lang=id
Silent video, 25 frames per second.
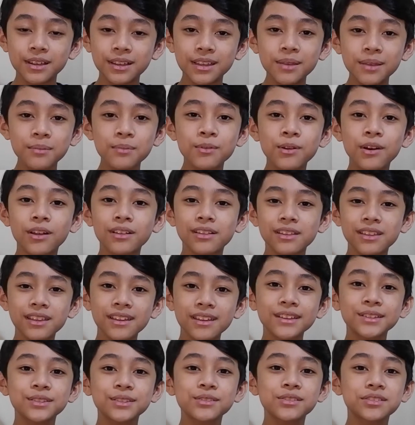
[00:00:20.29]
keyboard
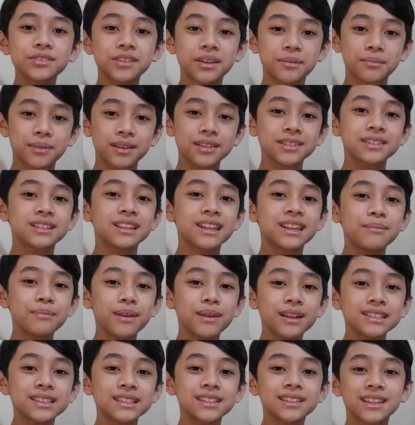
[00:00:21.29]
Rexus MX
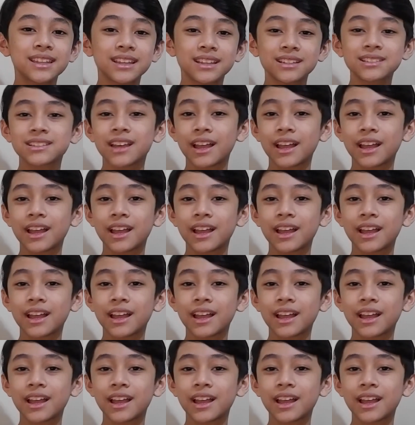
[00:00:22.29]
5.1